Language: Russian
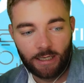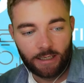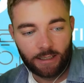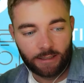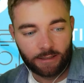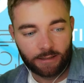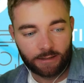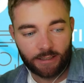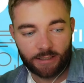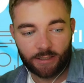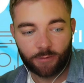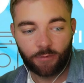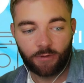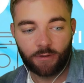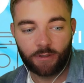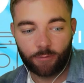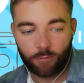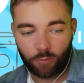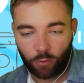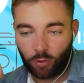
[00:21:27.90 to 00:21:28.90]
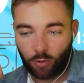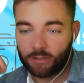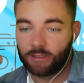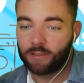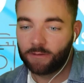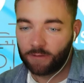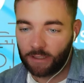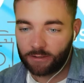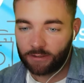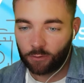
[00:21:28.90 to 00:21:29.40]
если мы говорим про
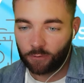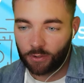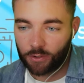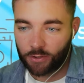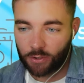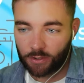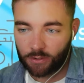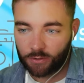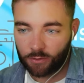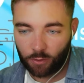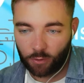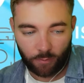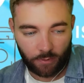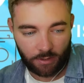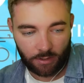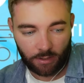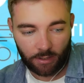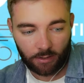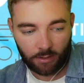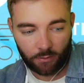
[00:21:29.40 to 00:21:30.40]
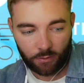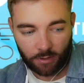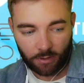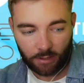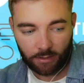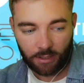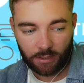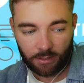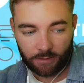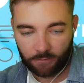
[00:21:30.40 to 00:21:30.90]
адекватное увеличение стоимости, да, то есть
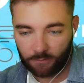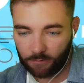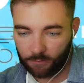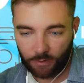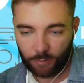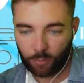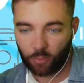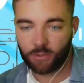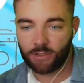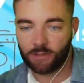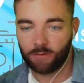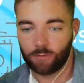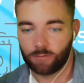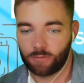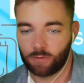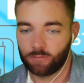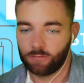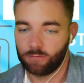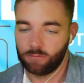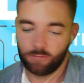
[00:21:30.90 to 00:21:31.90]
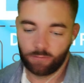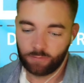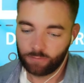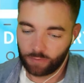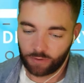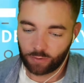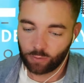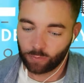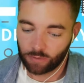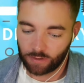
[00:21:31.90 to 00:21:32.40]
когда не, не просто вам там
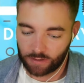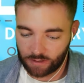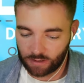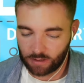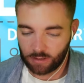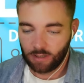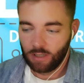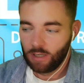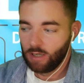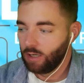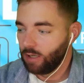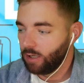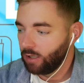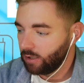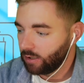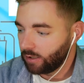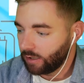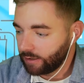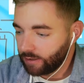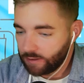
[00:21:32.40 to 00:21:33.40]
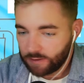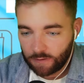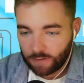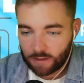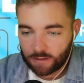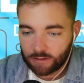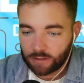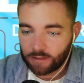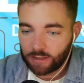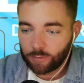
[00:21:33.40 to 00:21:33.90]
придумалось, да, они
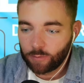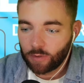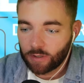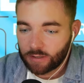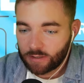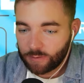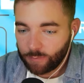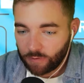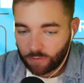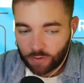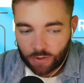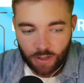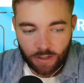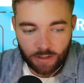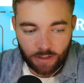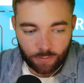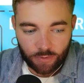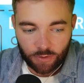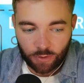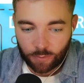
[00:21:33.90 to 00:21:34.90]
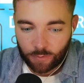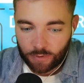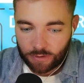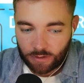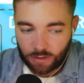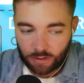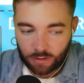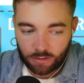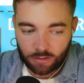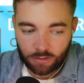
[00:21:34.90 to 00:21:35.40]
связаны либо с повышением
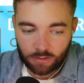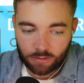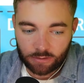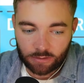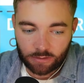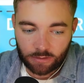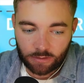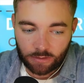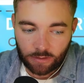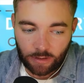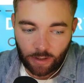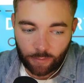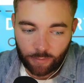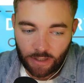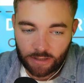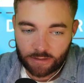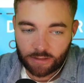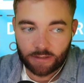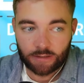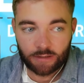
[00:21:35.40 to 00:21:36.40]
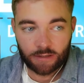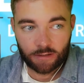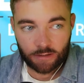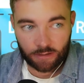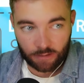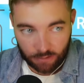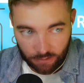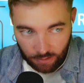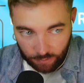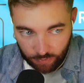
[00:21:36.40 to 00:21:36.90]
стоимости э, оплаты,
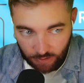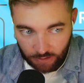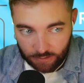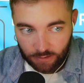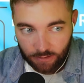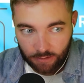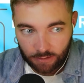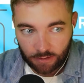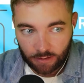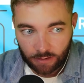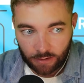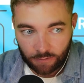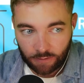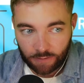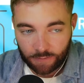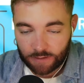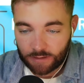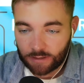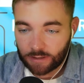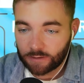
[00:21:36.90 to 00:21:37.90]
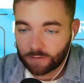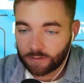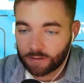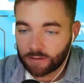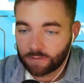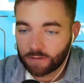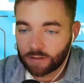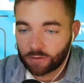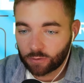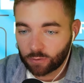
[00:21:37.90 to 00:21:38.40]
э, оплаты
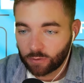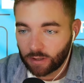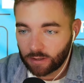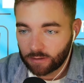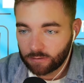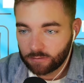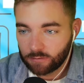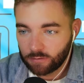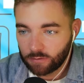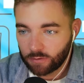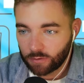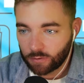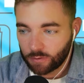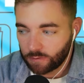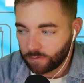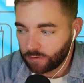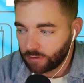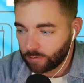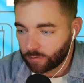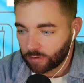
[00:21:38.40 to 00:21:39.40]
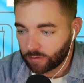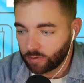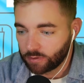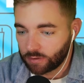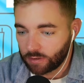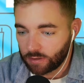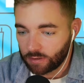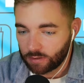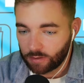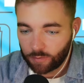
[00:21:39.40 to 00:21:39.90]
квалифицированного труда, то есть вы там
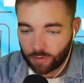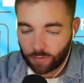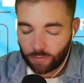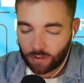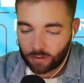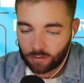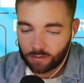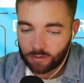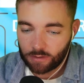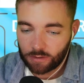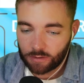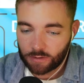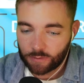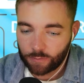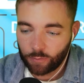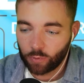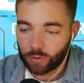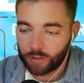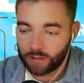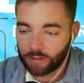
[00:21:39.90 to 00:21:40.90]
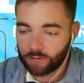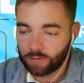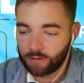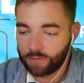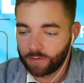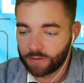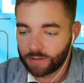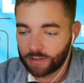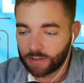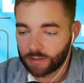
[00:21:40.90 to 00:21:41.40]
работаете, например, с более
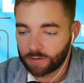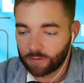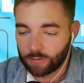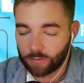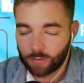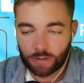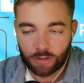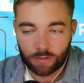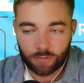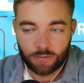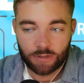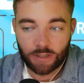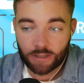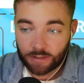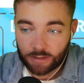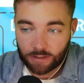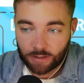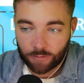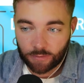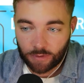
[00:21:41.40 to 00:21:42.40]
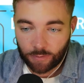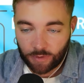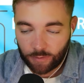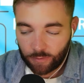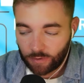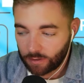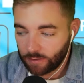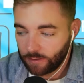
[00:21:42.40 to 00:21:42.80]
квалифицированным техником, например,